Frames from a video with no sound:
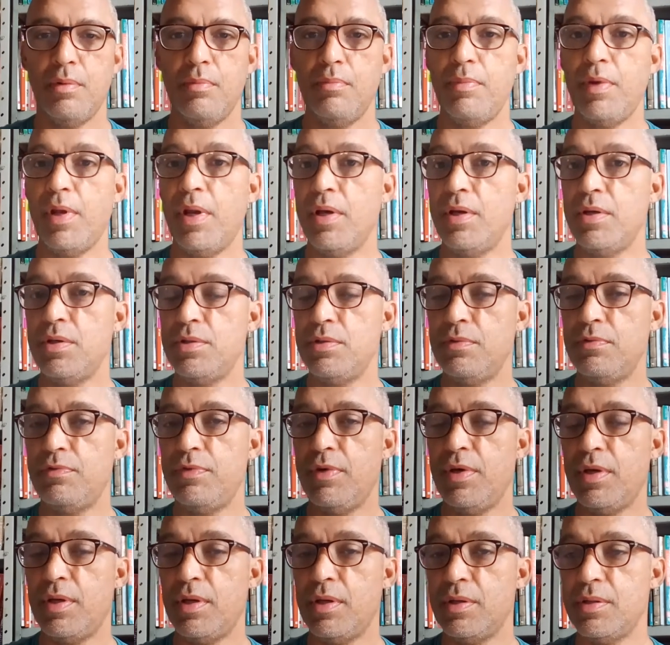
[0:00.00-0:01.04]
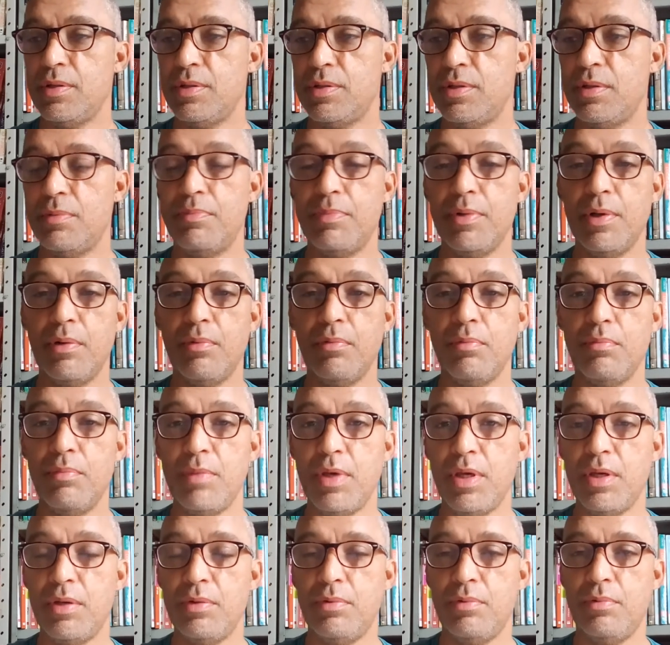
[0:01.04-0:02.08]
pela indiferença, pelo
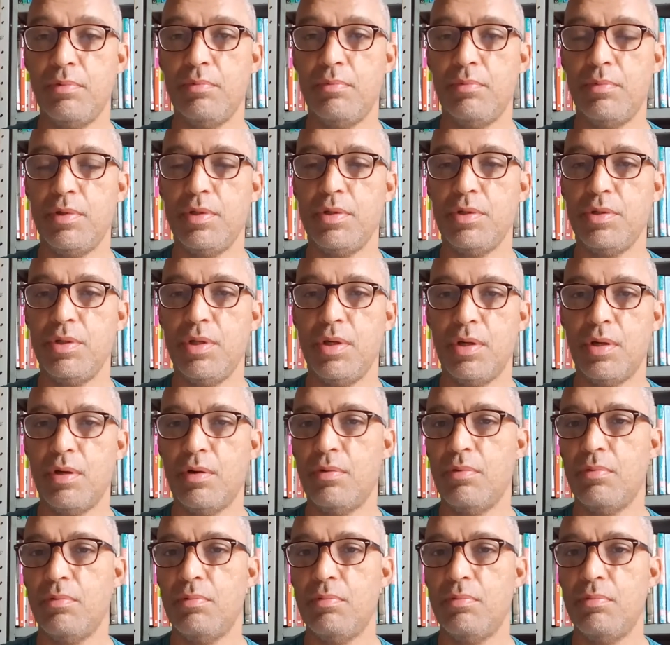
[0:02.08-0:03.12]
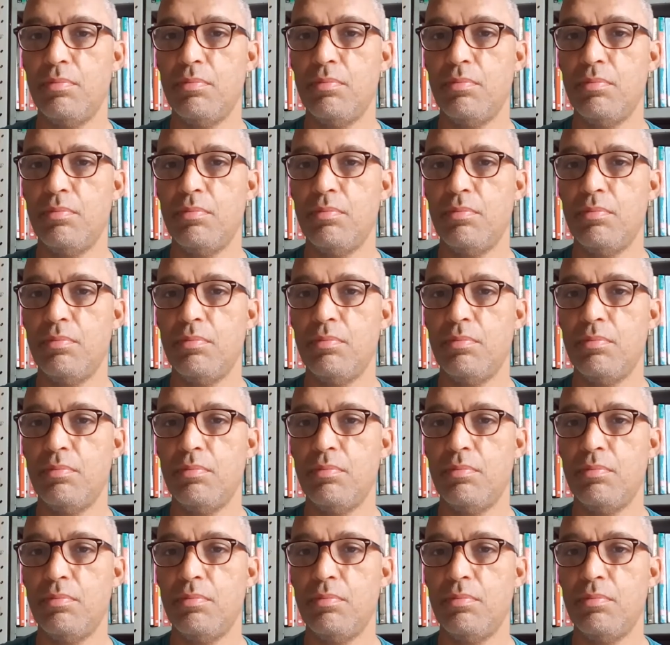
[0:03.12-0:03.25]
medo em geral,